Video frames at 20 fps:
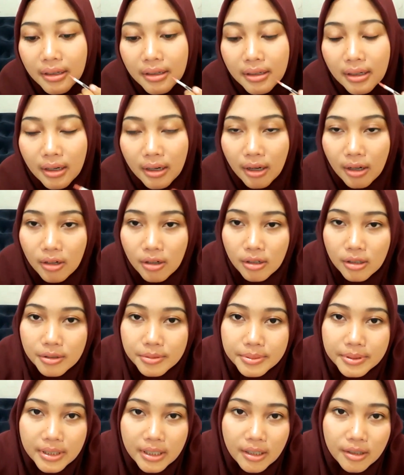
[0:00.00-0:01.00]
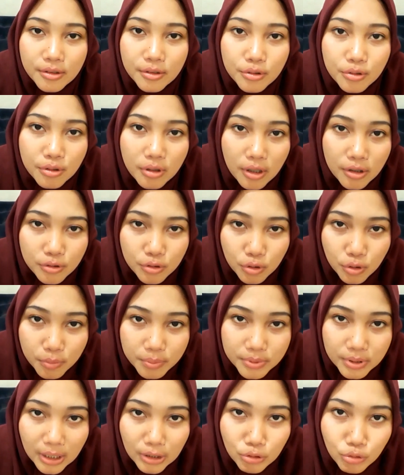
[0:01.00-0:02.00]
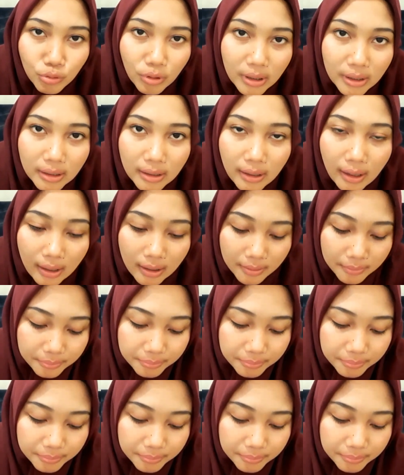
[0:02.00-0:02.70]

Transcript: yang kalau lipstikan itu nggak cukup satu warna